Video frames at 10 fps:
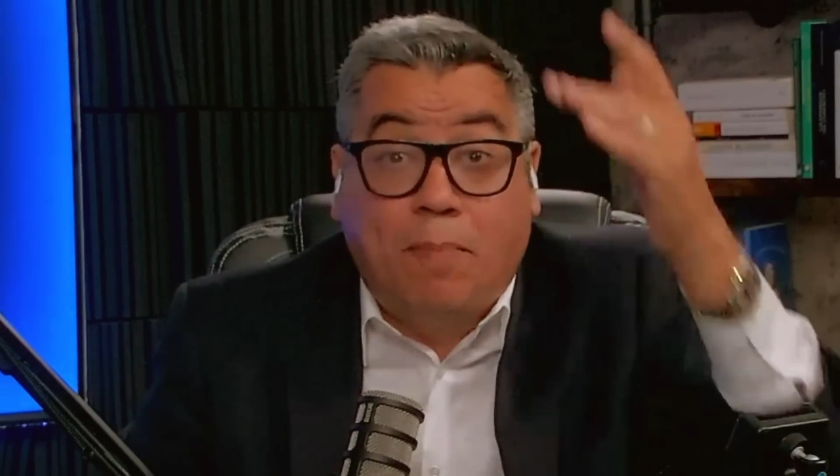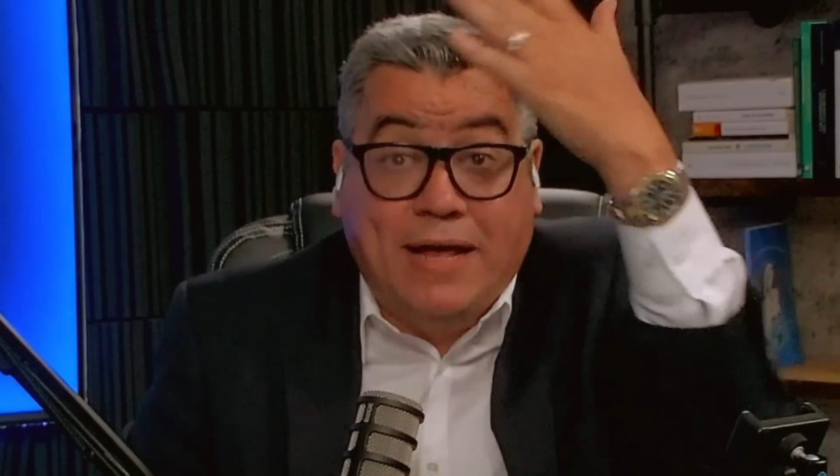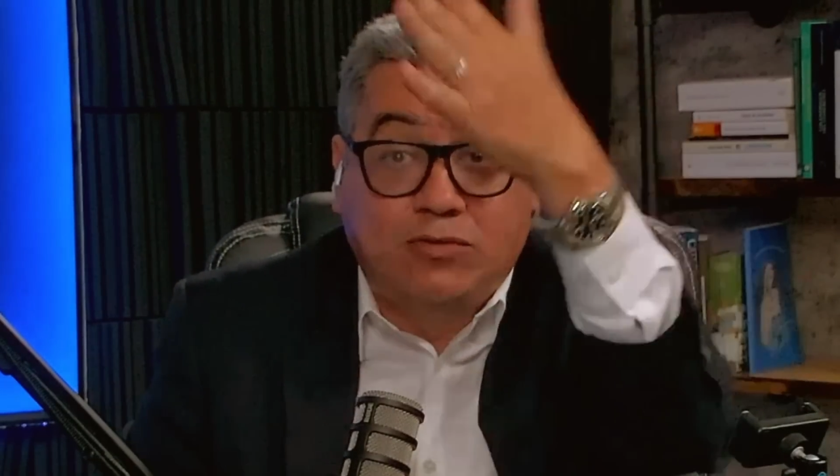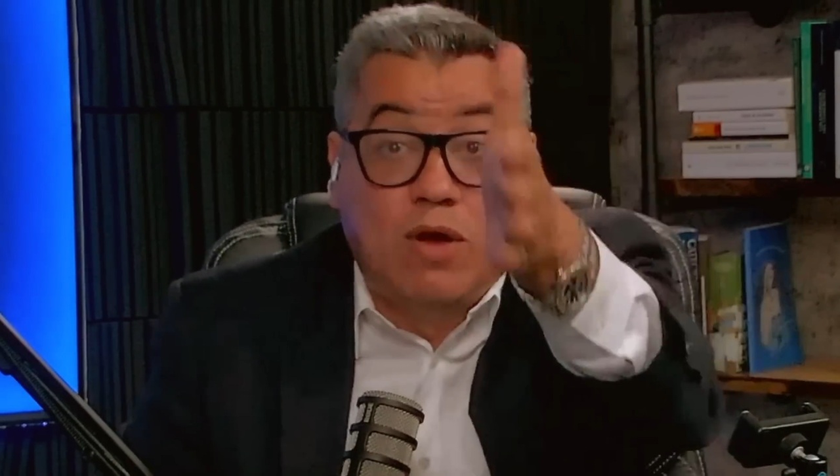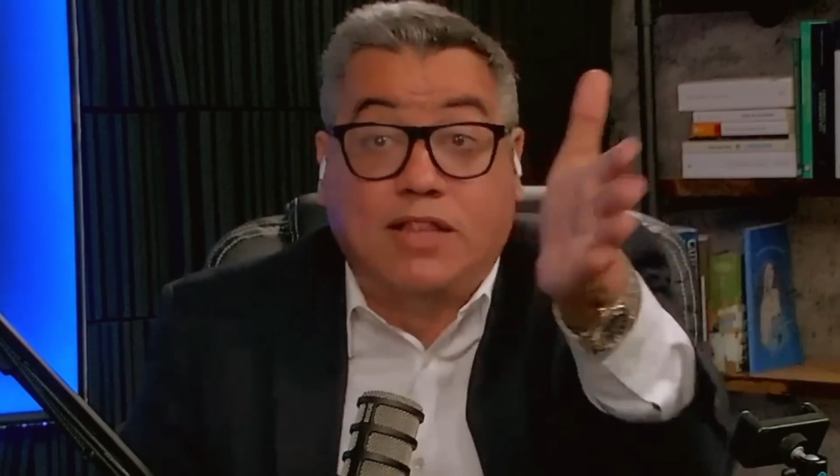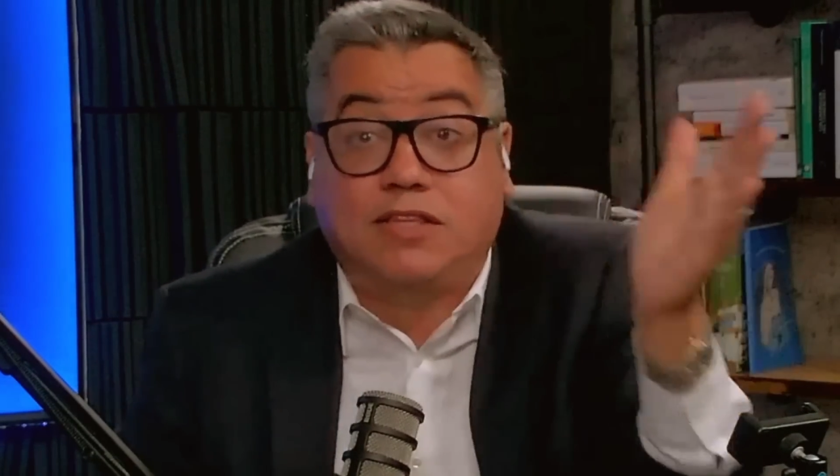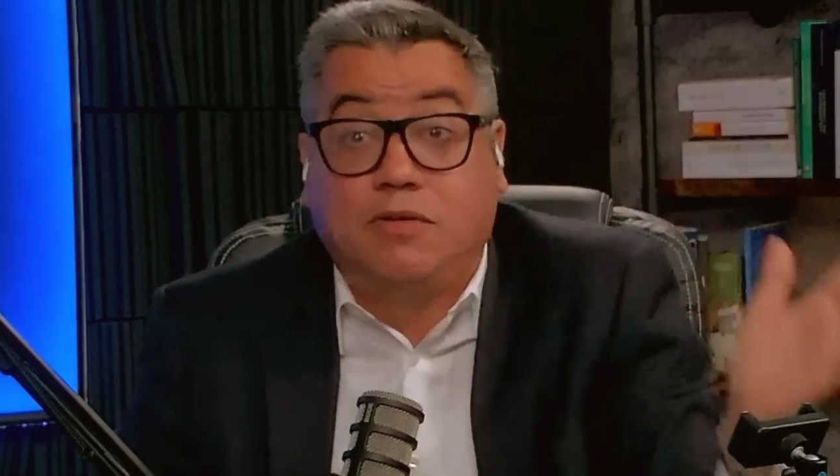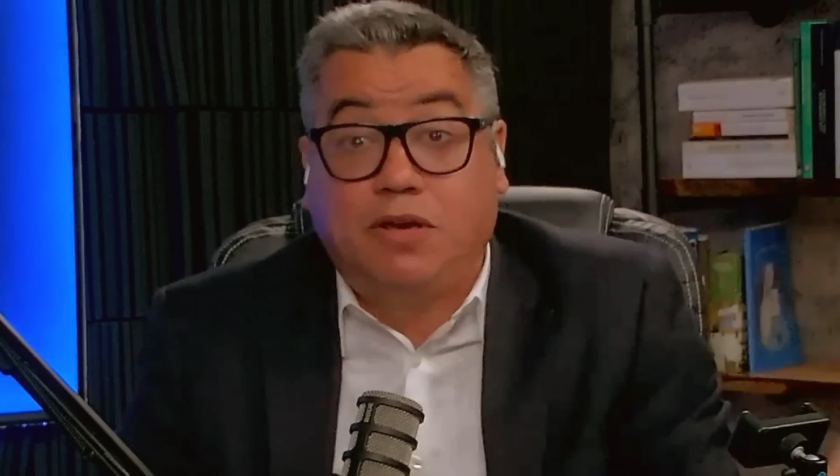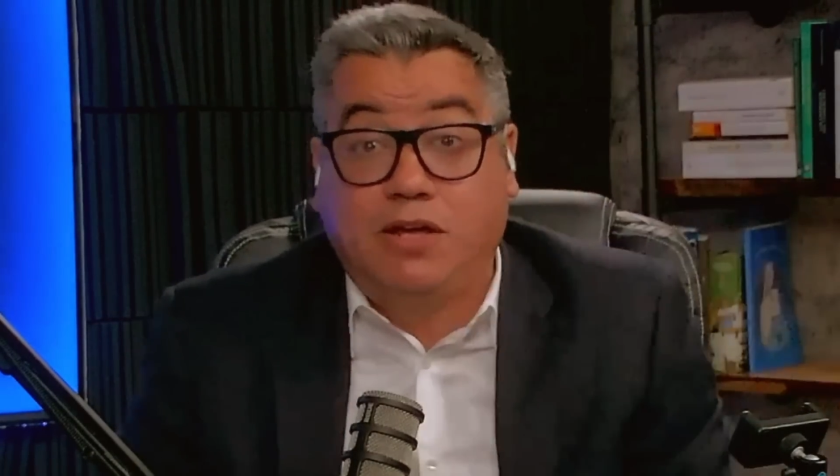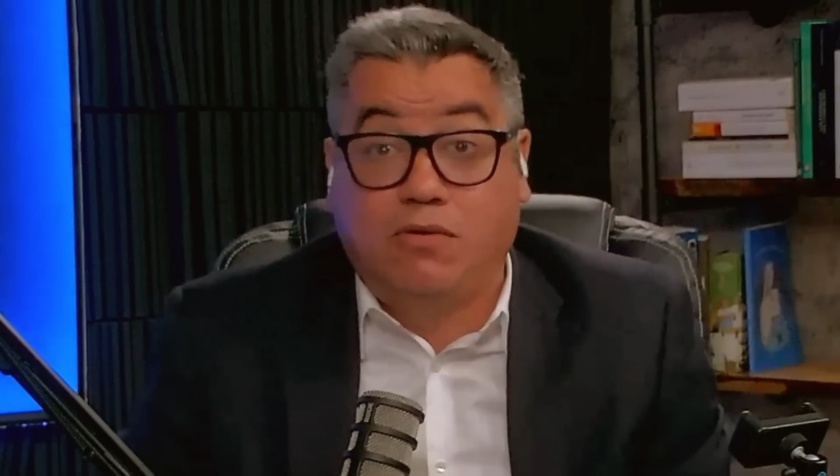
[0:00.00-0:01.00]
pasa un
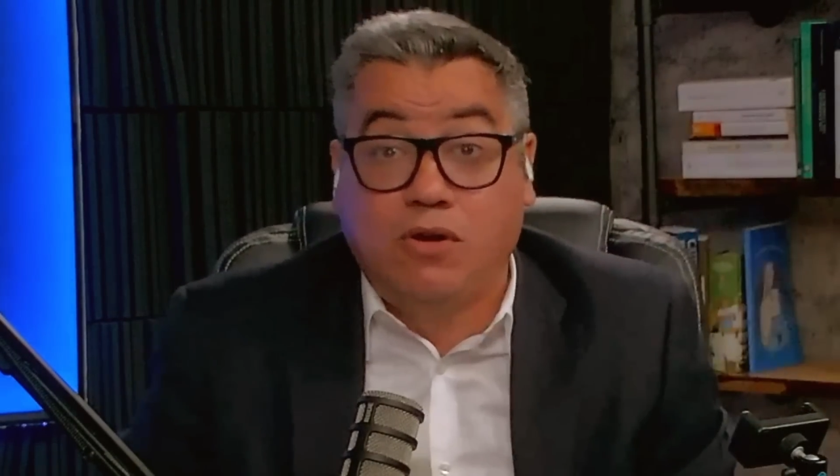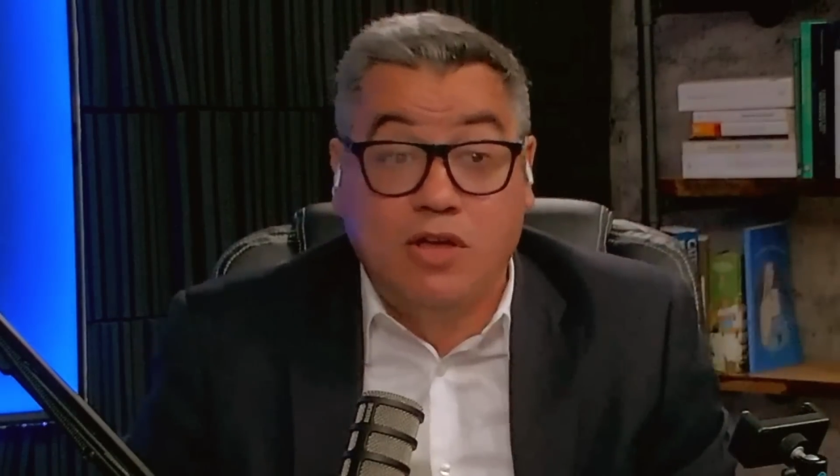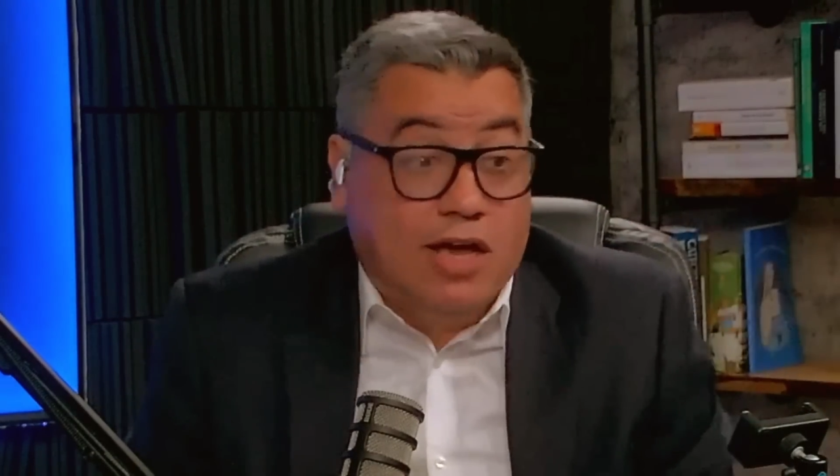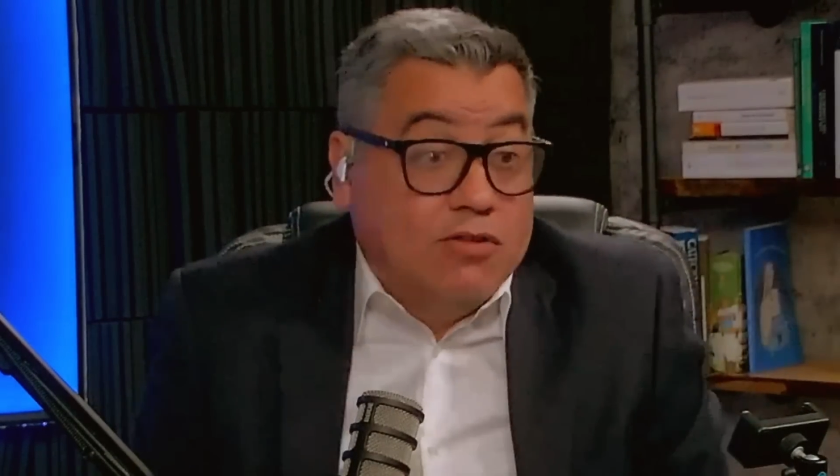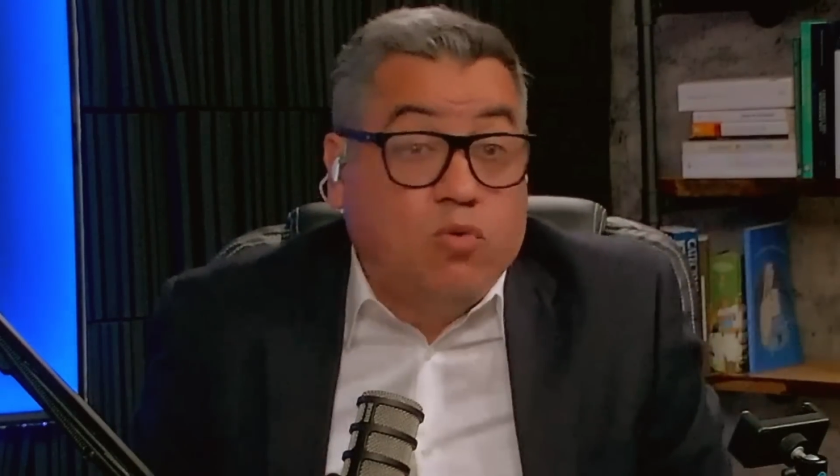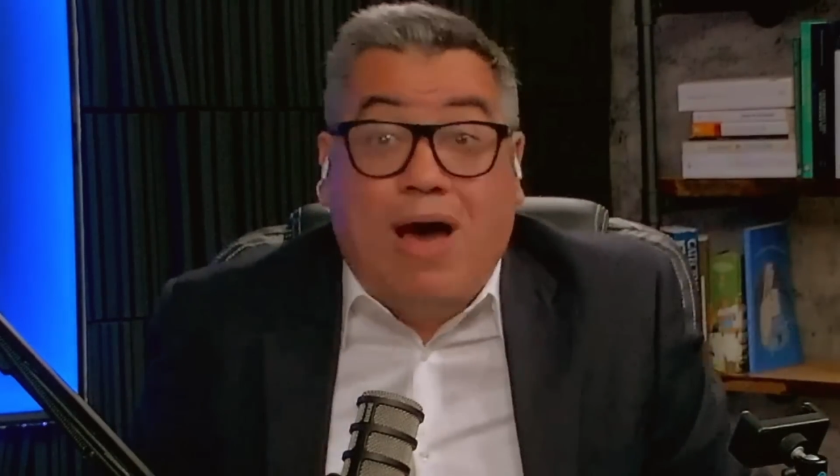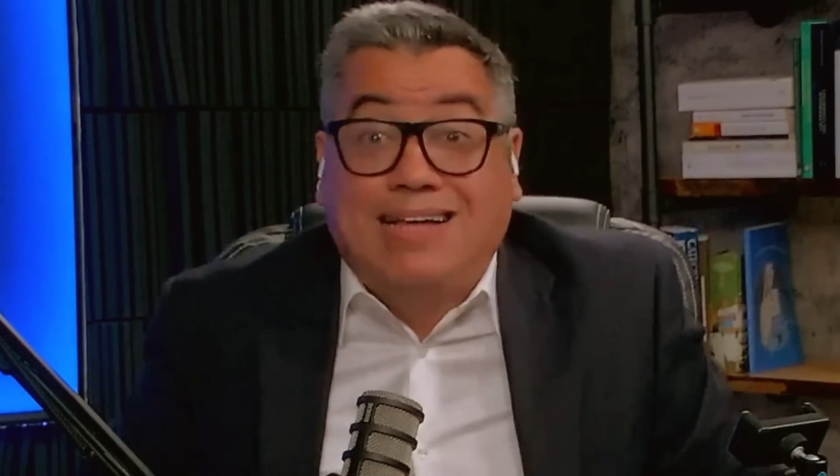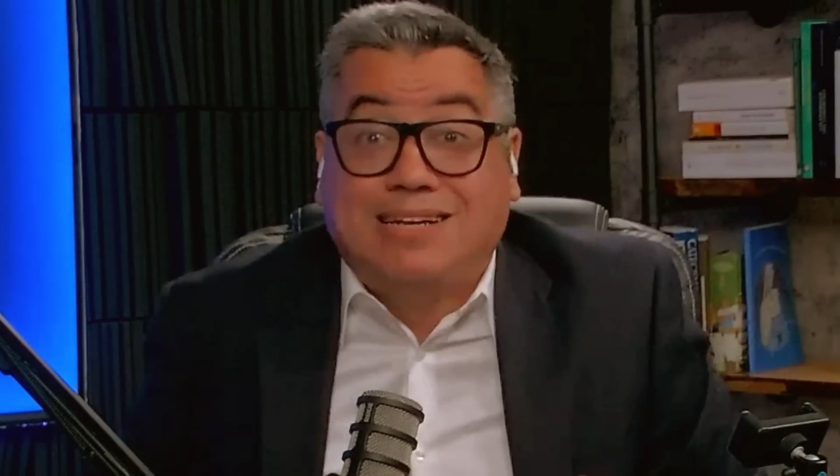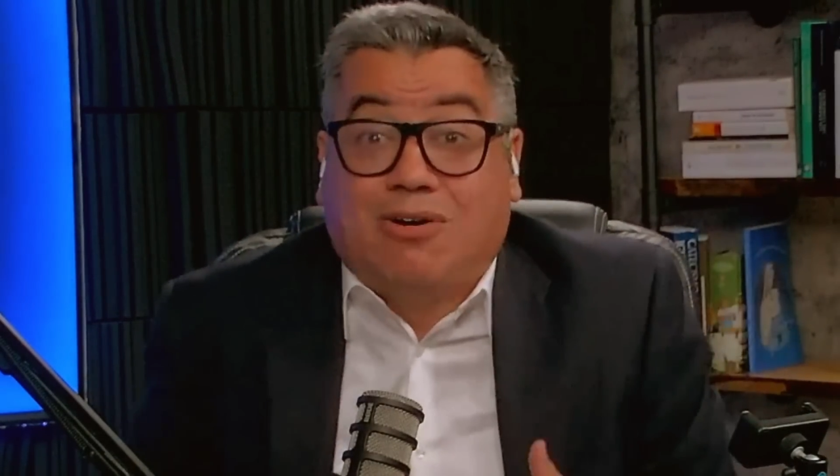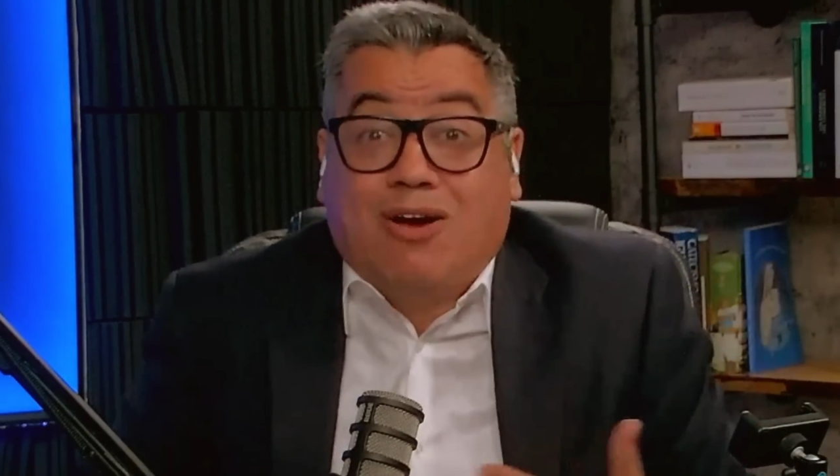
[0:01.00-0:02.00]
antivirus que tú
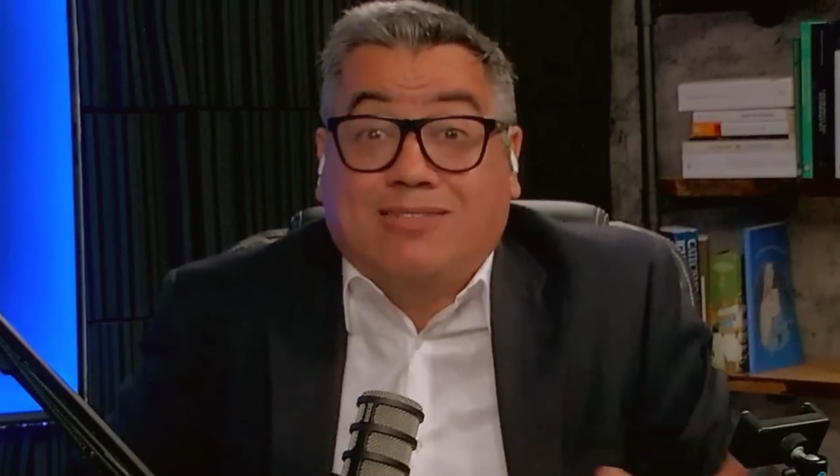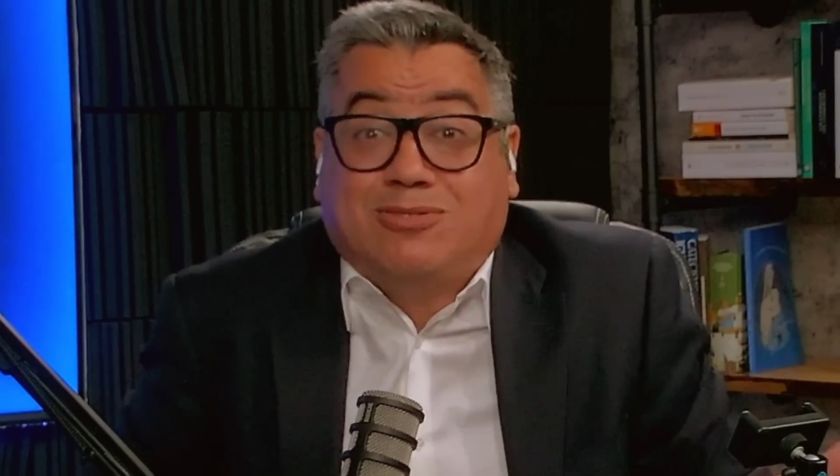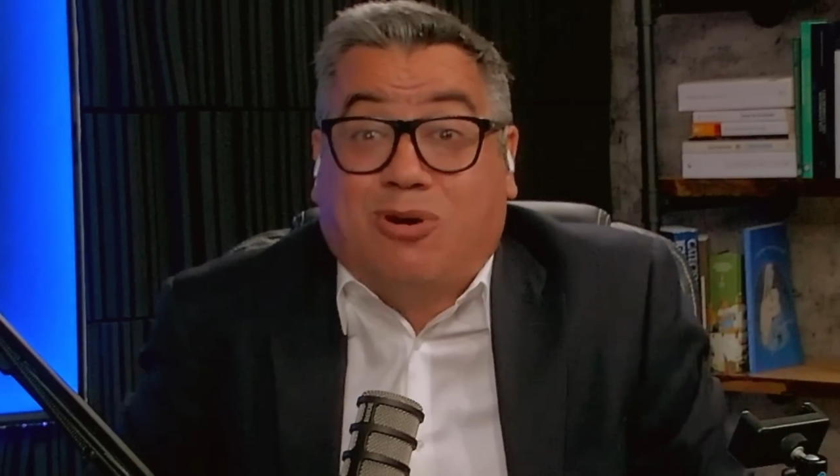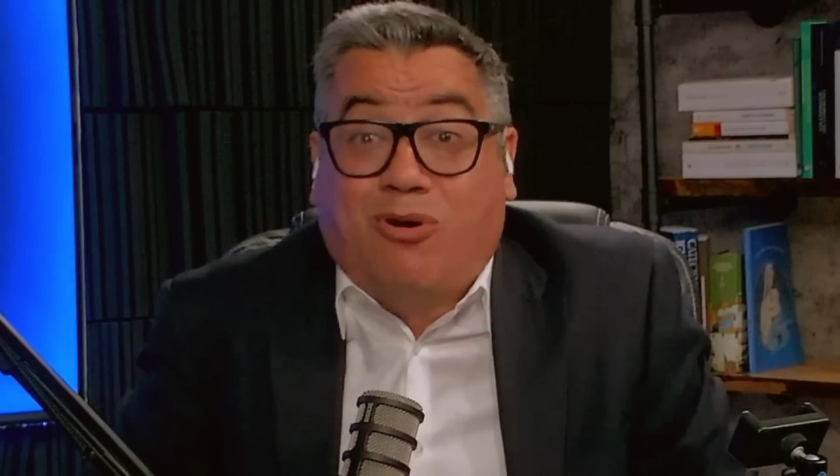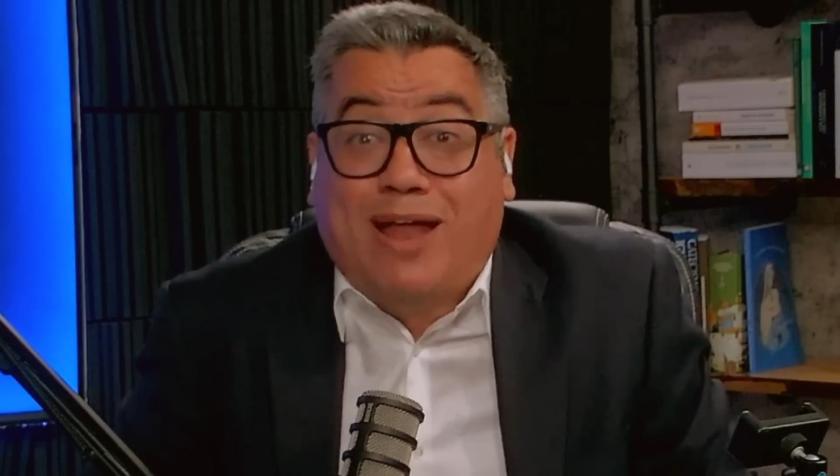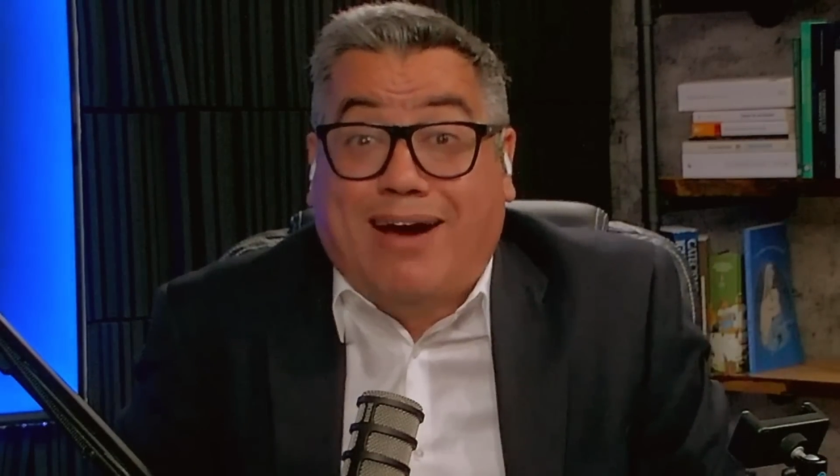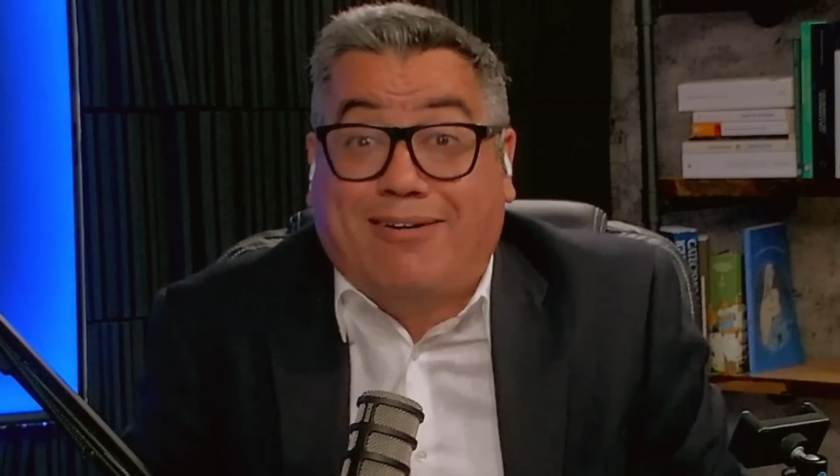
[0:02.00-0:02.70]
haces con Enzona,